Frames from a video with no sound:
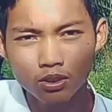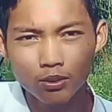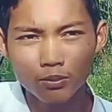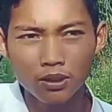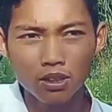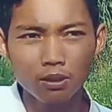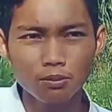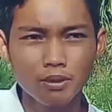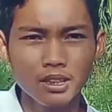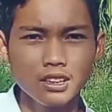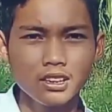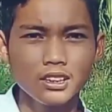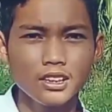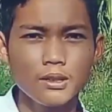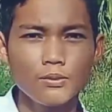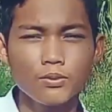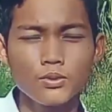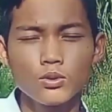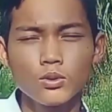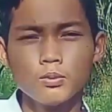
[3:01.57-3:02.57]
untuk teman-teman
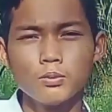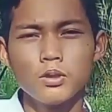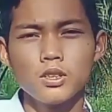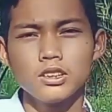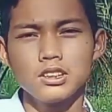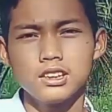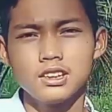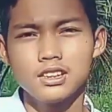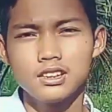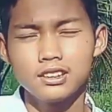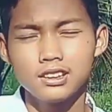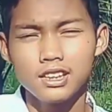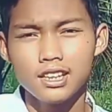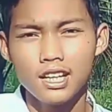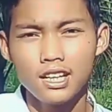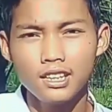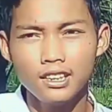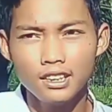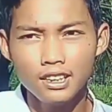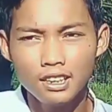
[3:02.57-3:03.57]
tetap support channel
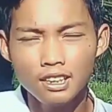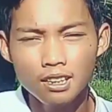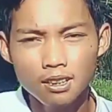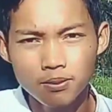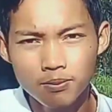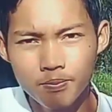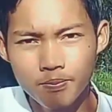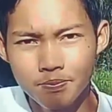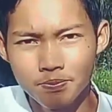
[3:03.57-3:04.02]
saya ini